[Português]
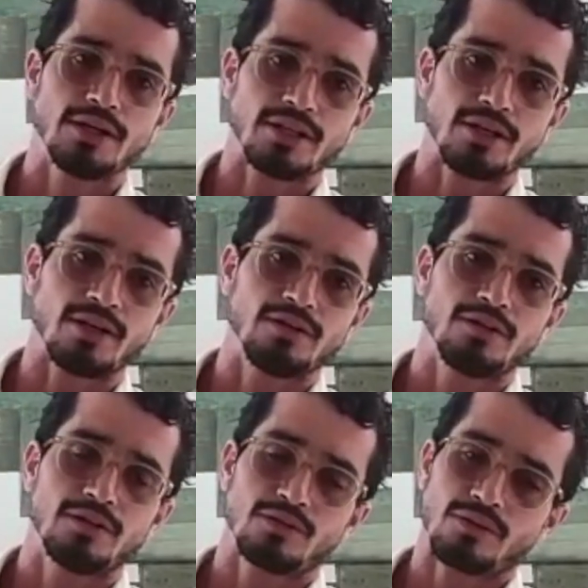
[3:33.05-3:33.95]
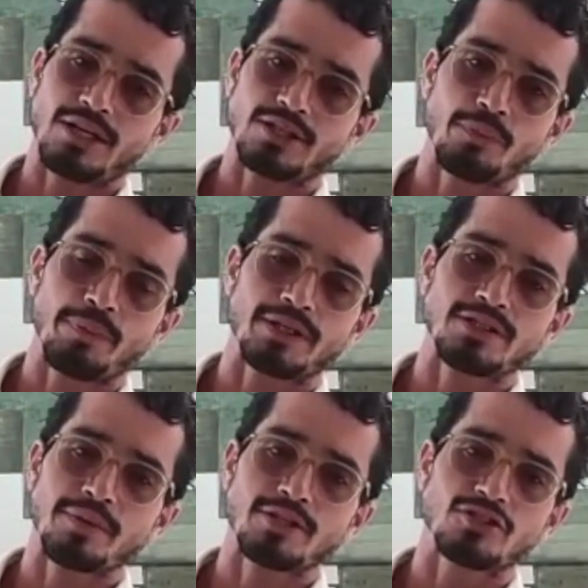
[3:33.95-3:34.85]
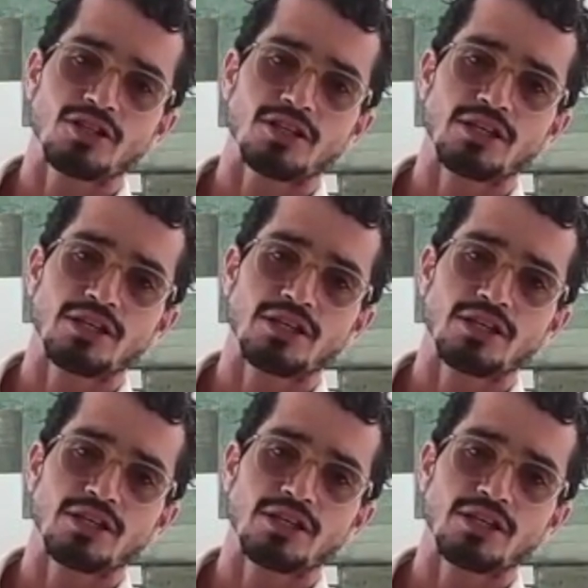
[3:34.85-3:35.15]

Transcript: Então, no caso do pita, semente de,